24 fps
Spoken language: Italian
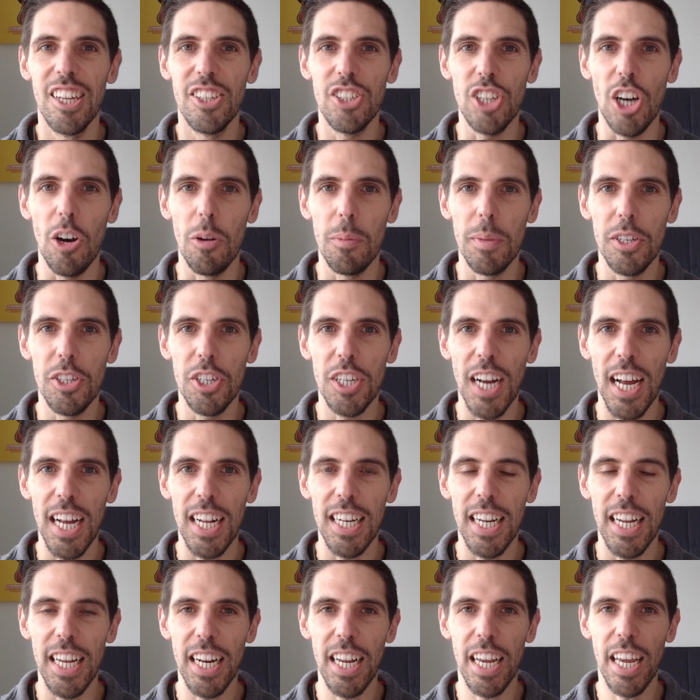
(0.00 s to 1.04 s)
Ciao amici
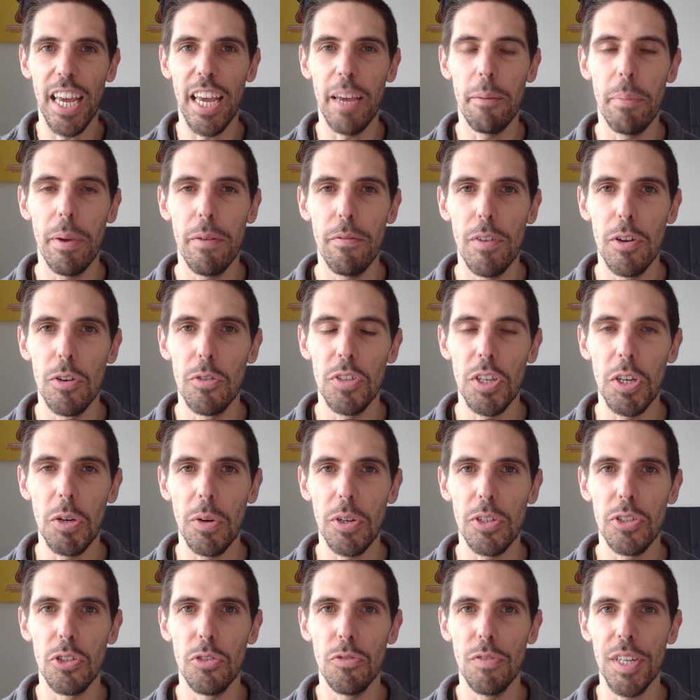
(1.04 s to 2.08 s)
runner e benvenuti in
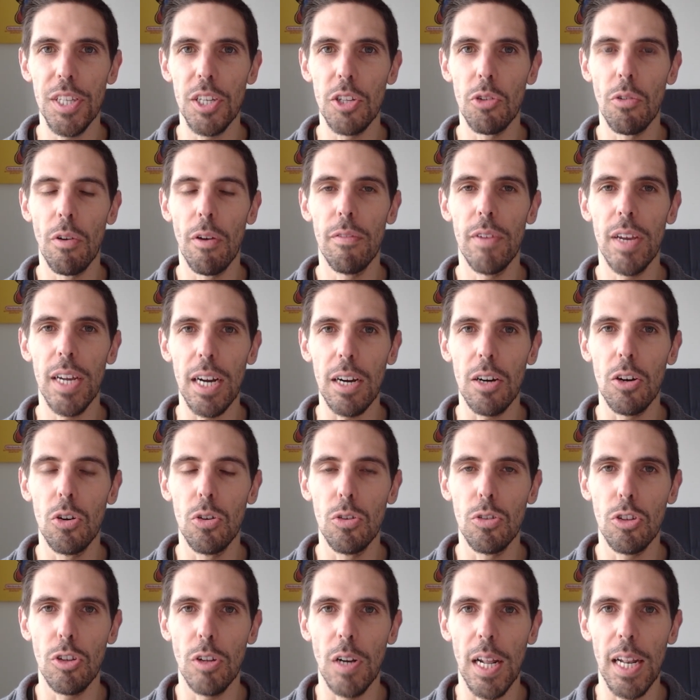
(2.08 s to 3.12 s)
questo video dove vi
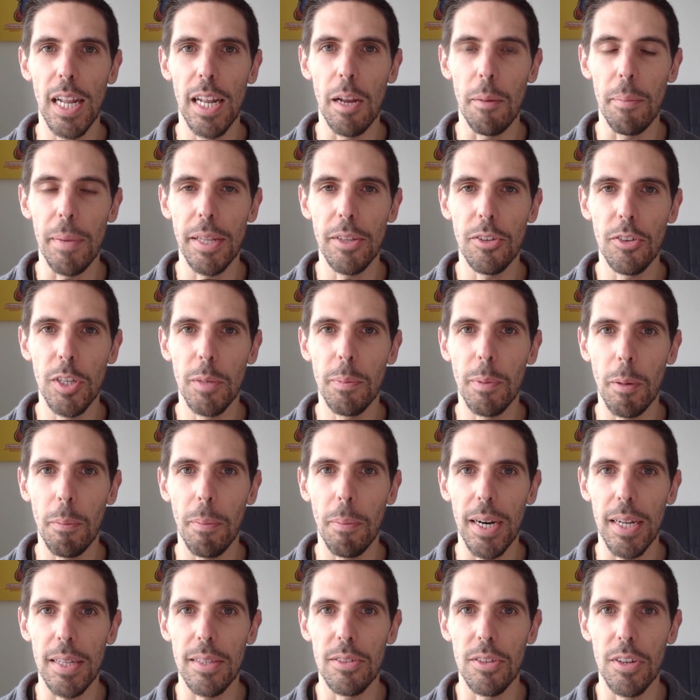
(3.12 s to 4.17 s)
racconto l'allenamento di
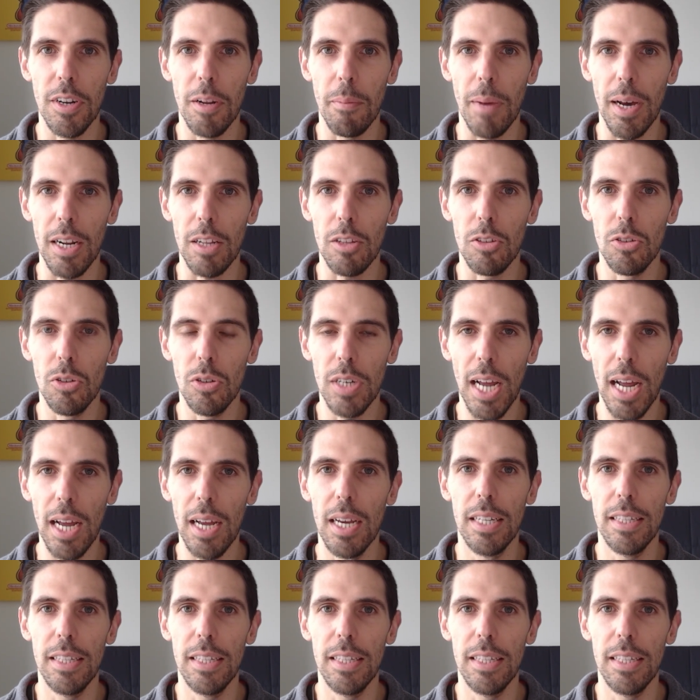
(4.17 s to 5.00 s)
preparazione maratona